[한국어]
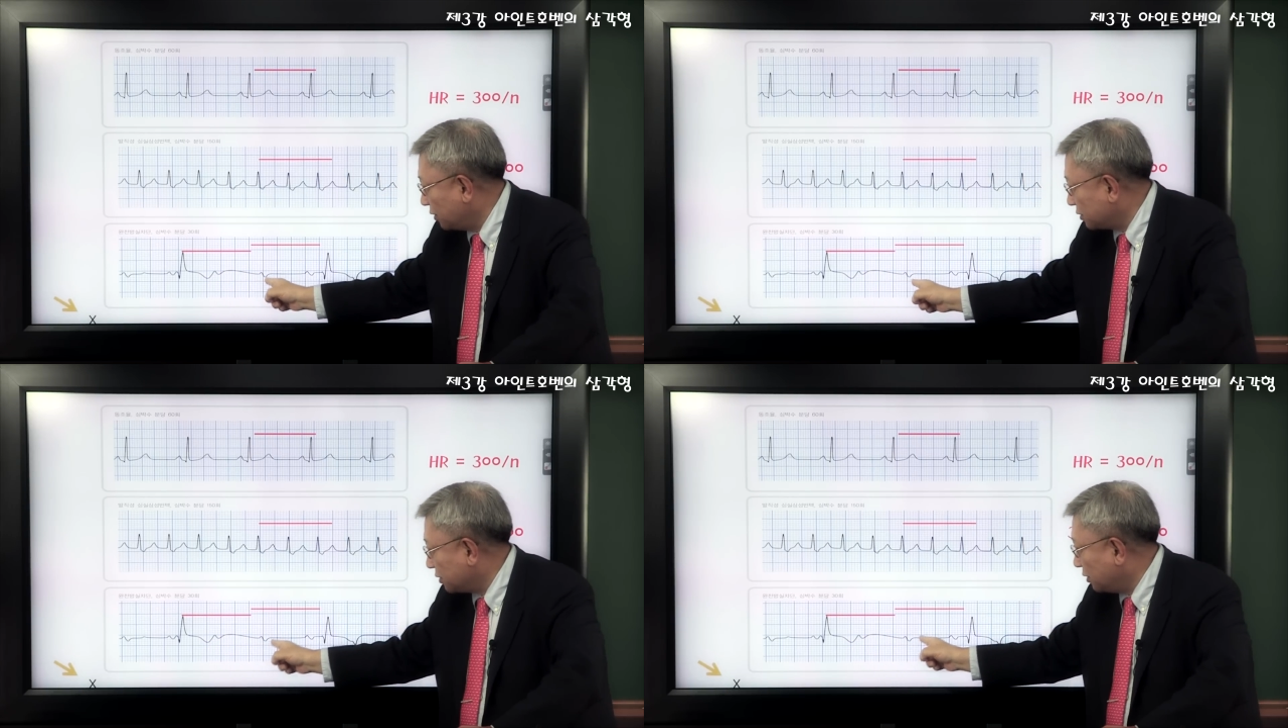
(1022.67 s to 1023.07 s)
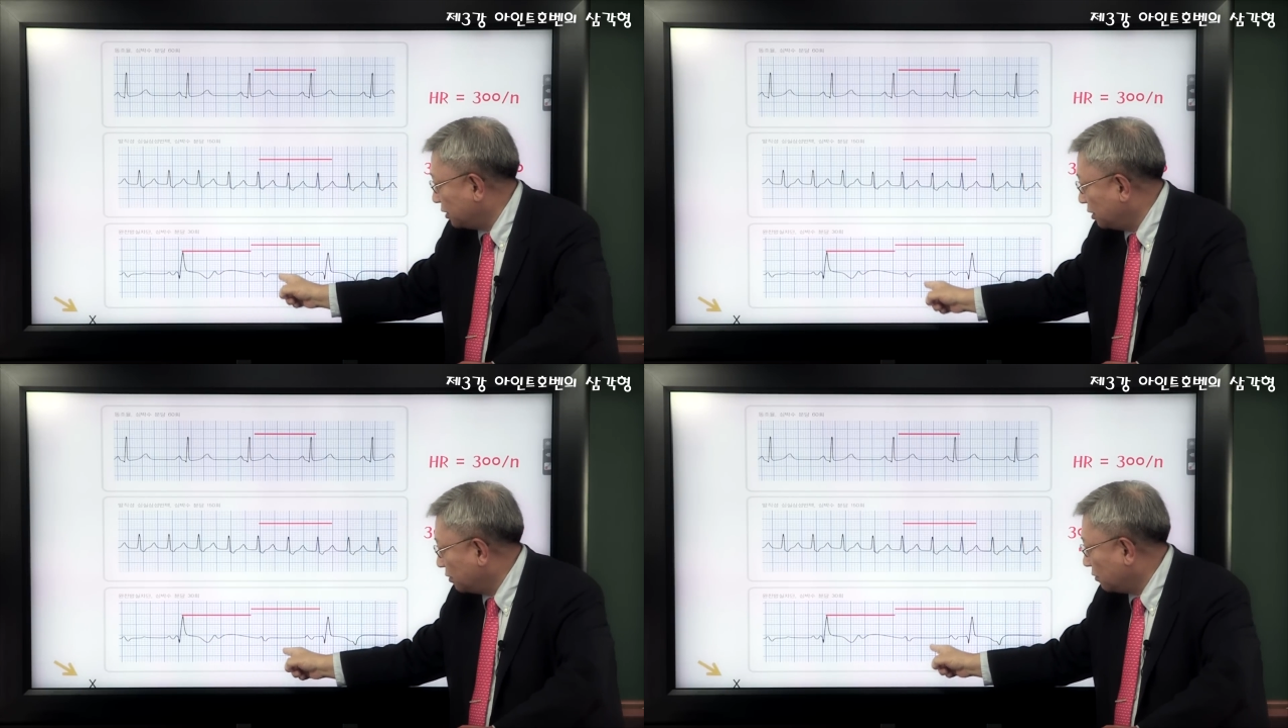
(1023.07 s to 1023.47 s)
여섯,
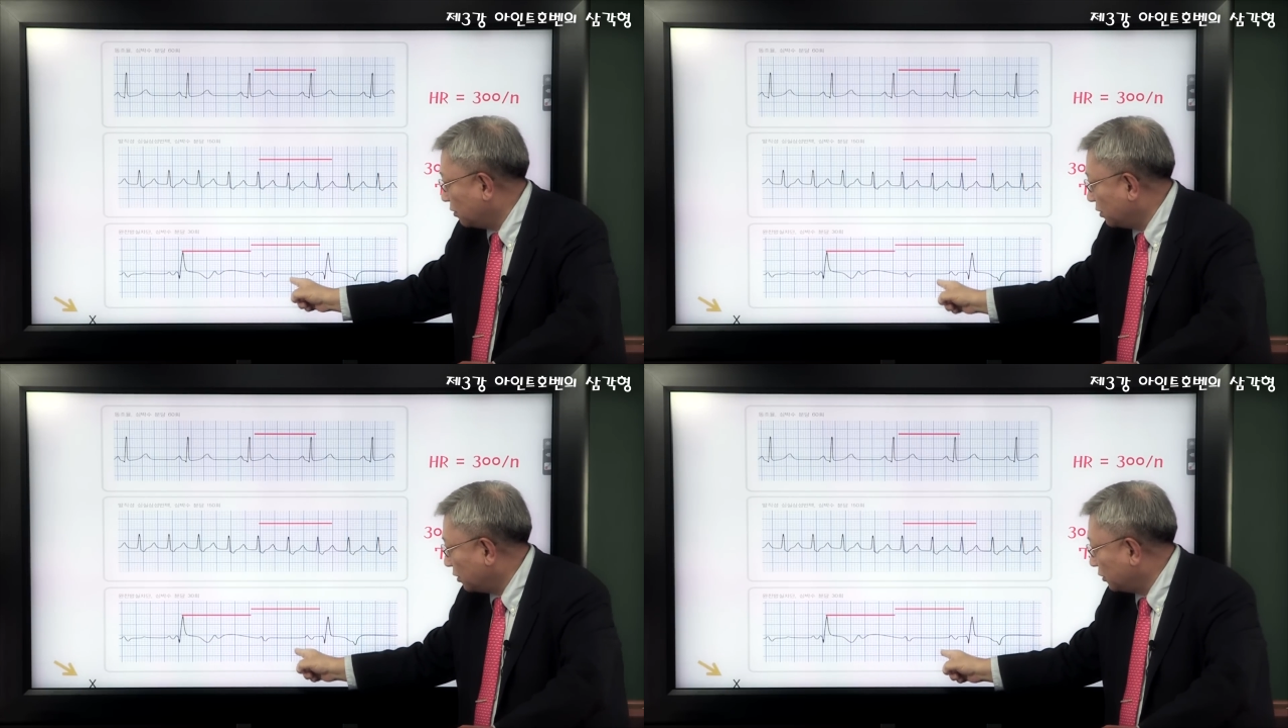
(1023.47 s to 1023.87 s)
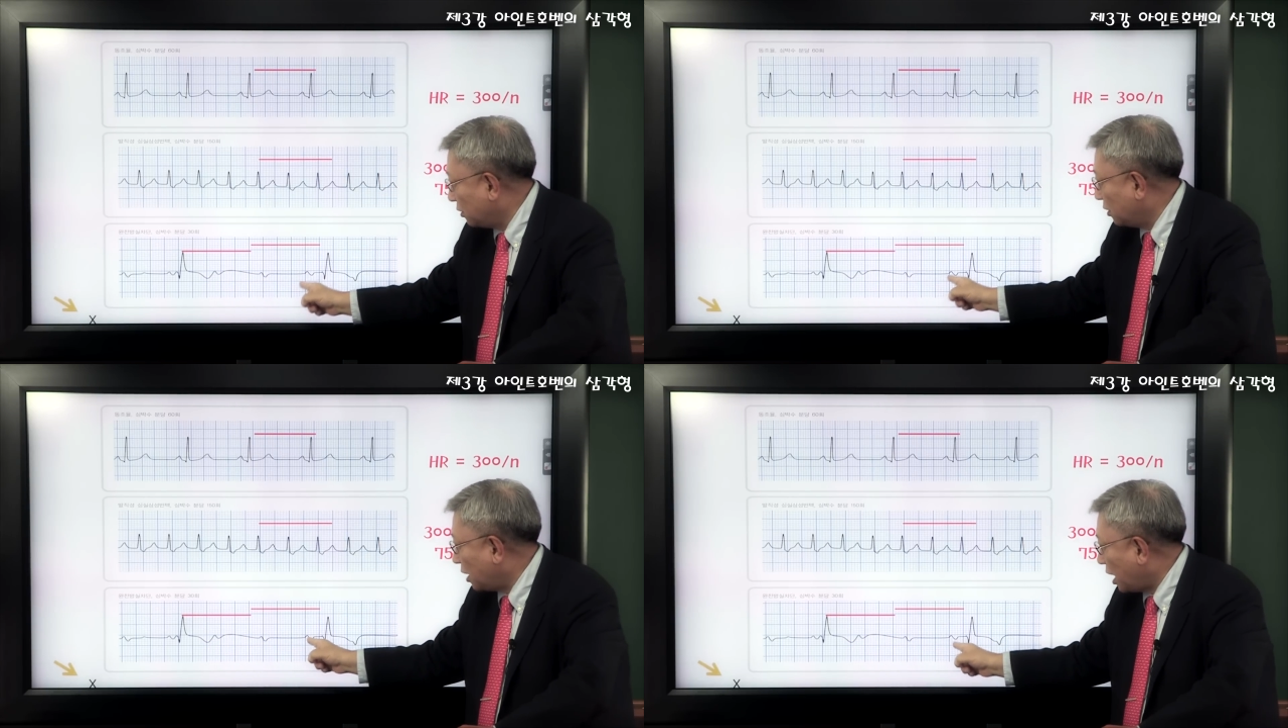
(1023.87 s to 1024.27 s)
일곱,
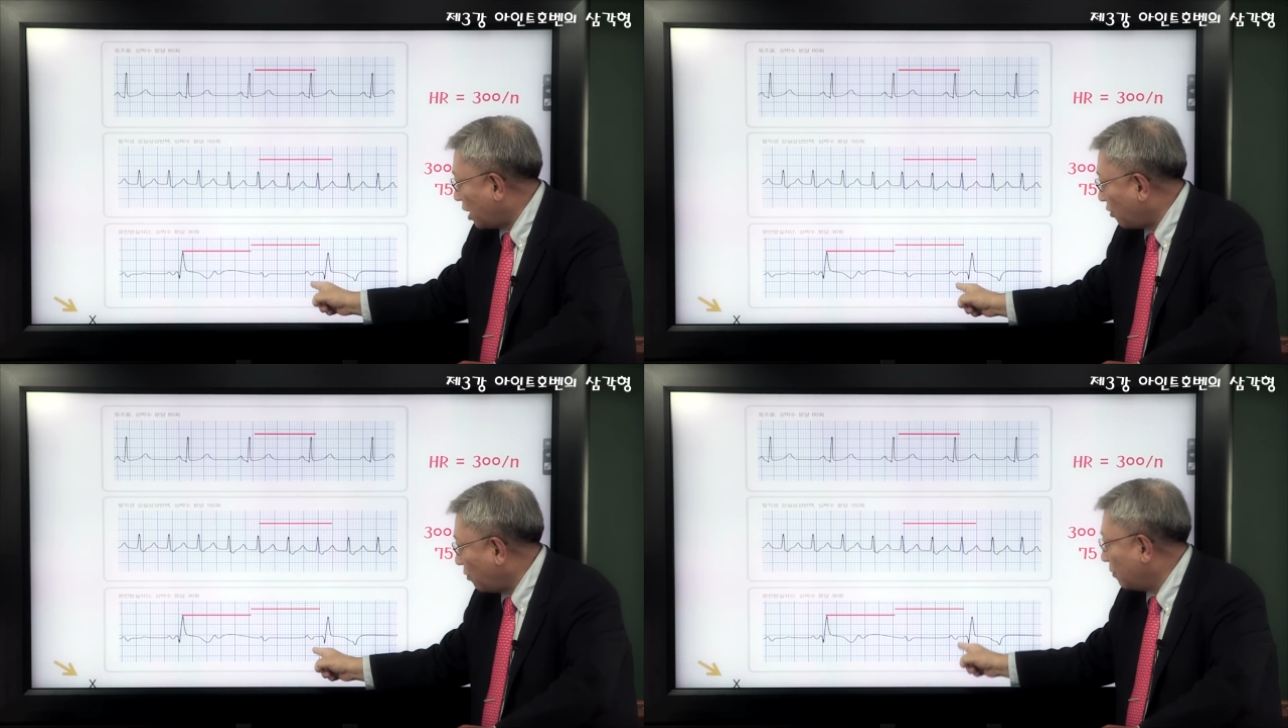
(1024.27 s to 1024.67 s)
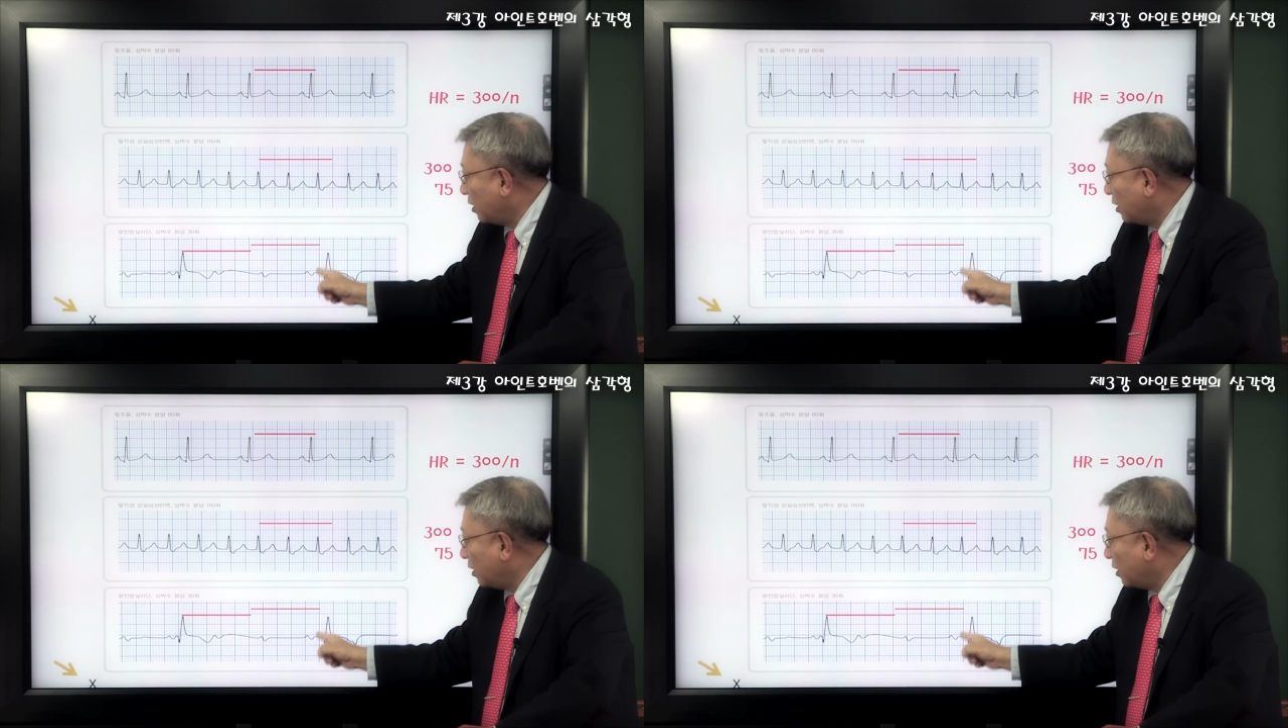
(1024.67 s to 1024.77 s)
여덟, 아홉,